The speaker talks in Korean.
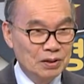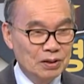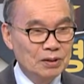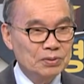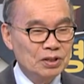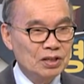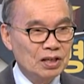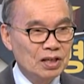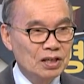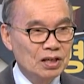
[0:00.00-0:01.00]

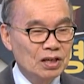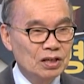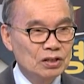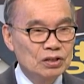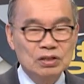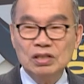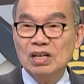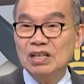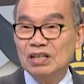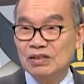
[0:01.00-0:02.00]
없어서가 아니라 이건
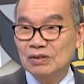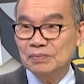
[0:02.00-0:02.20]
습관이에요.